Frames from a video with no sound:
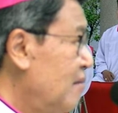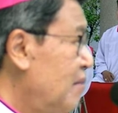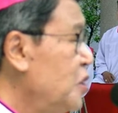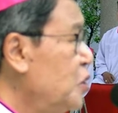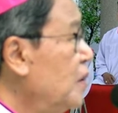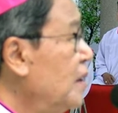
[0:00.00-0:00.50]

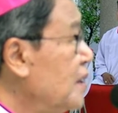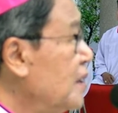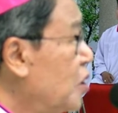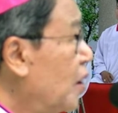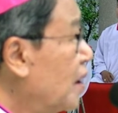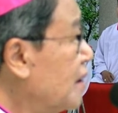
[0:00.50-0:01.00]
mà Chúa lại
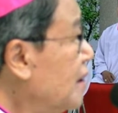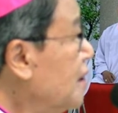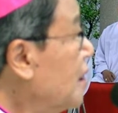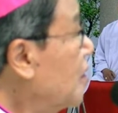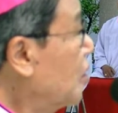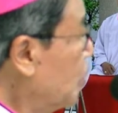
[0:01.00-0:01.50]
chọn cái
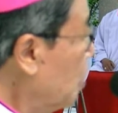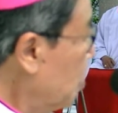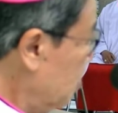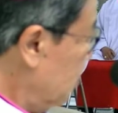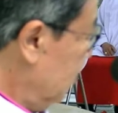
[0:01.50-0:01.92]
đứa con út